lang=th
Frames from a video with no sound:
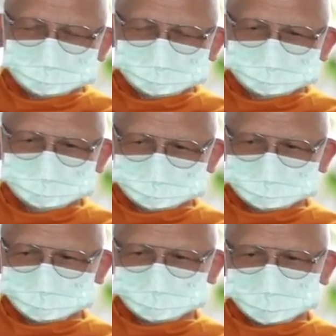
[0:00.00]
จิตภา
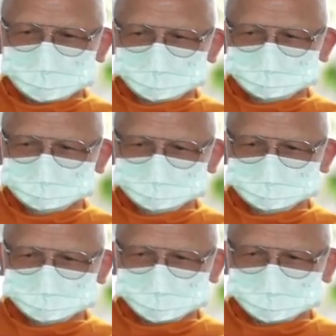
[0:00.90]
วนาคือ
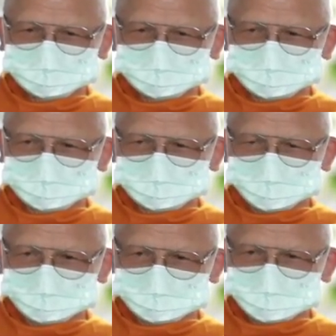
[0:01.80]
การอบ
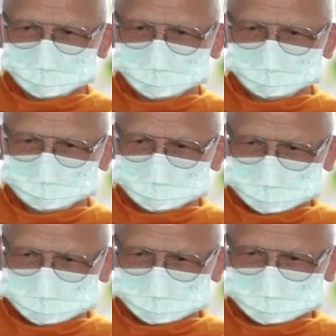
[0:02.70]
รมจิต
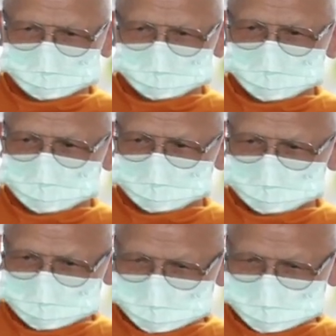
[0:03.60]
ระวังจิต